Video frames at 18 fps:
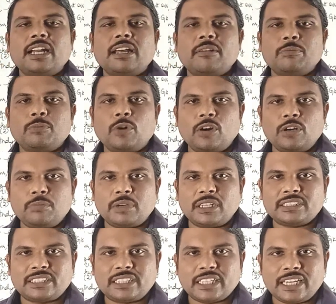ஏன்னா
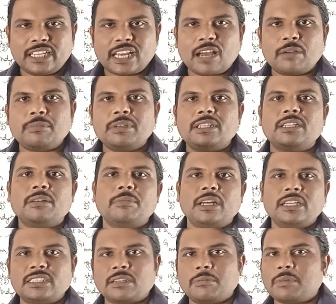போர்ட் மாஸ் தெரியாமல் இந்த
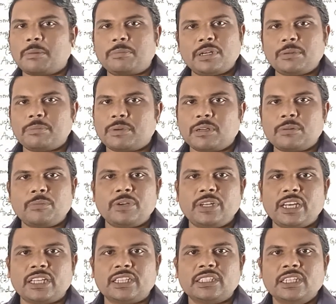மாதிரி சம் அப்ளை பண்ண
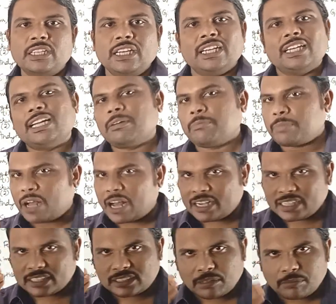முடியாது ஏன்னா
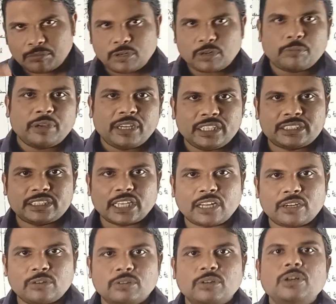பார்க்க சம் ரொம்ப
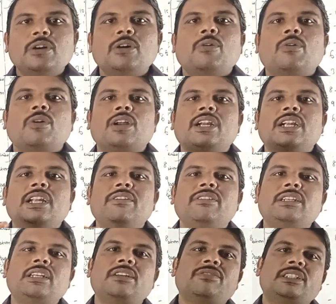ஈஸியாக இருக்கும் உங்களுக்கு
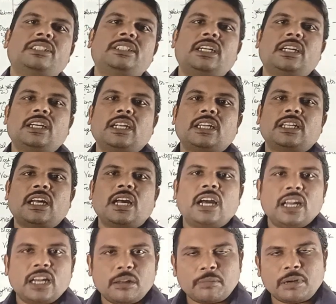டிவிஷன் ஃபர்ஸ்ட்
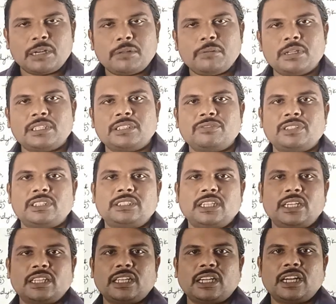எடுக்கிறதா இல்லை மல்டிபிகேஷன்
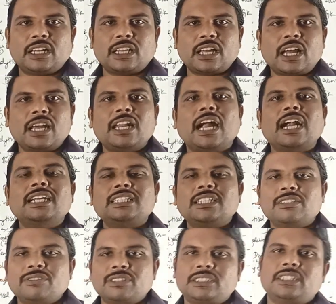ஃபர்ஸ்ட் எடுத்துக்கிறதா இல்லை
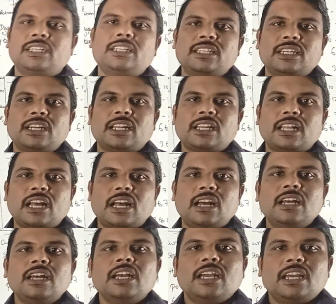அடிஷன் ஃபர்ஸ்ட்
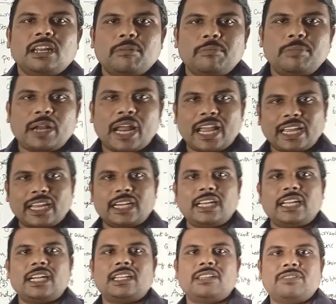எடுத்துக்கிறதா இல்லை
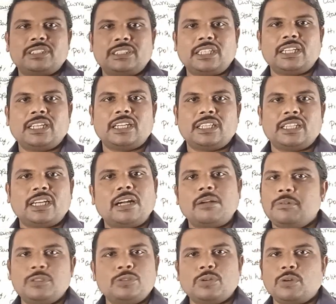பிராக்கெட்ல இருக்கிறது ஃபர்ஸ்ட்
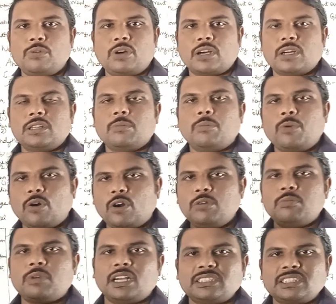எடுக்கிறதுக்கா அப்படின்னு சொல்லுவாங்க அந்த
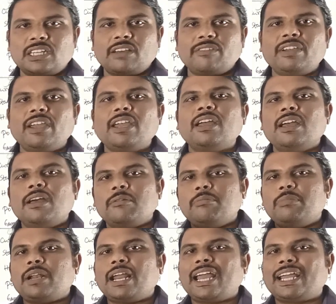போர்ட் மாஸ்னாவே
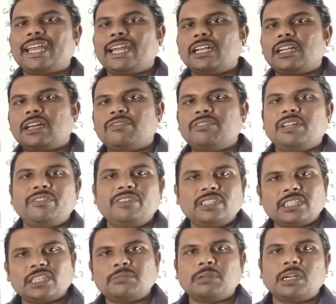பிராக்கெட் ஆஃப்
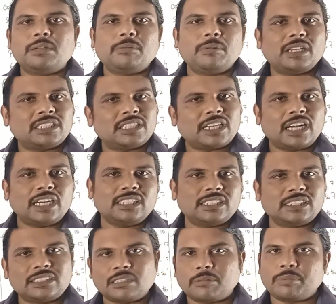டிவிஷன் மல்டிபிகேஷன்
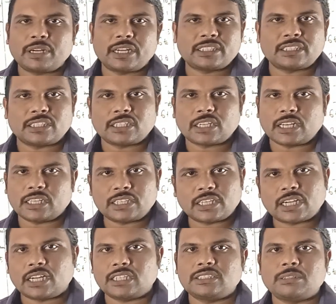அடிஷன் சப்ராக்ஷன்
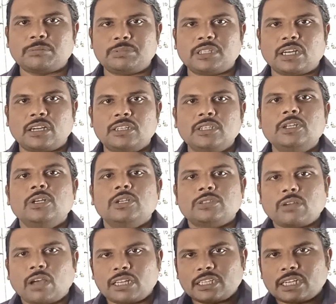அந்த கான்செப்ட் தான்
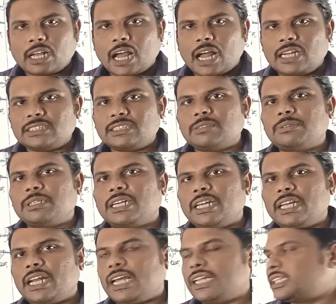ஸோ அந்த
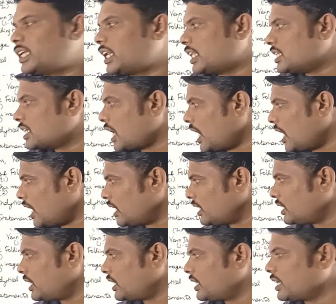கான்செப்ட் கிளியரா தெரிஞ்சால்
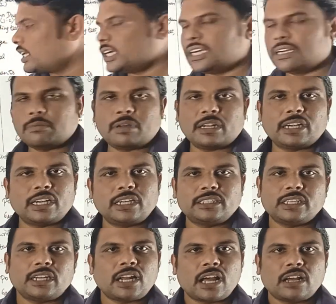இதில் நீங்கள் ரெண்டு
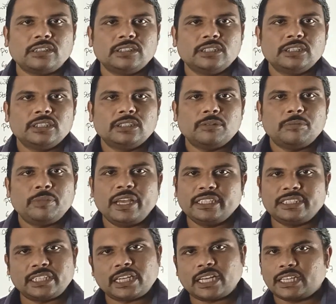மார்க் எடுத்துடலாம்
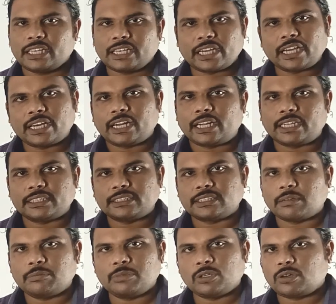பேசிக்காக தான்
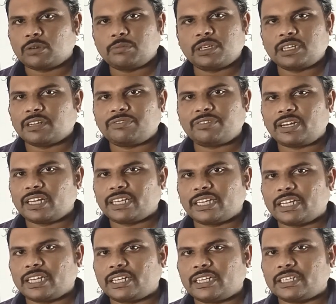கேட்குறாங்க சம் ரொம்ப
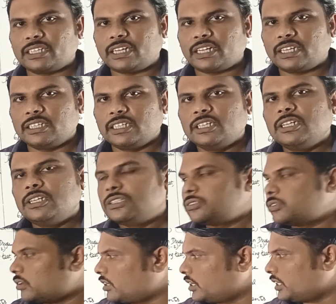டஃப்பாலாம் கேட்கறது இல்லை
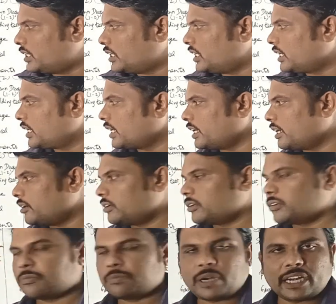ஸோ இதை
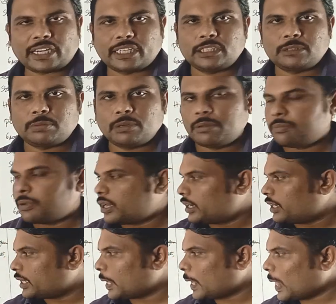நீங்கள் ப்ராக்டிஸ் பண்ணி
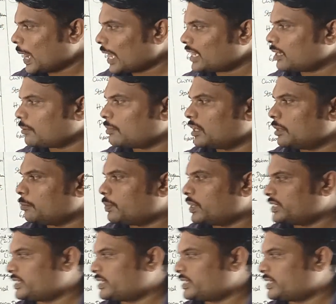பாருங்க அதே மாதிரி